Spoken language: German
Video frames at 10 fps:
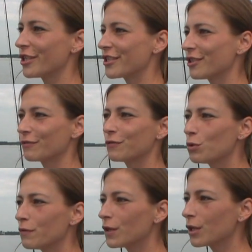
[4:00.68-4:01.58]
jetzt hier ein
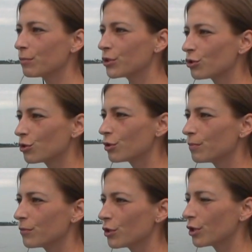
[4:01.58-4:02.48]
Vorfach mit
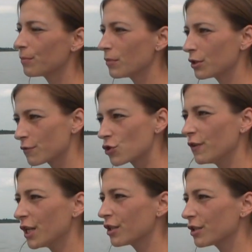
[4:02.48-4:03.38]
einem ähm, etwas
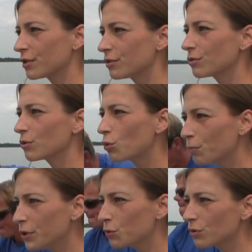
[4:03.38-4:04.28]
schwereren
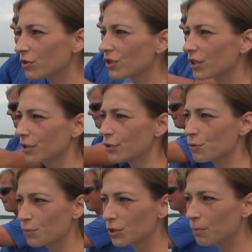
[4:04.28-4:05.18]
Gummi unten dran,
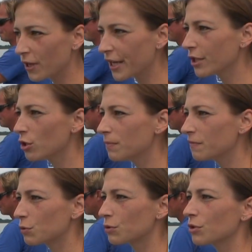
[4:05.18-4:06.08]
also mit einem
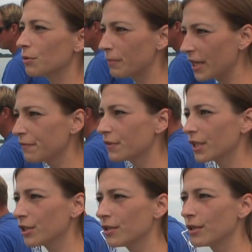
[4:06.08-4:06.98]
Bleikopf und einem
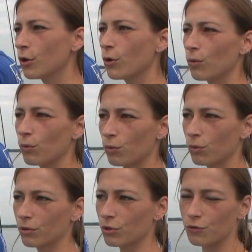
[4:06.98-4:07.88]
Beifänger.
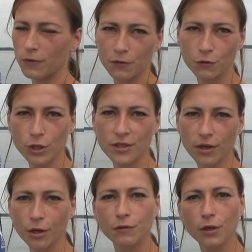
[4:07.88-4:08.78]
Und ich werfe jetzt
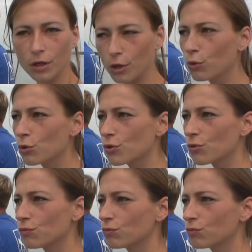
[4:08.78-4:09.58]
einfach aus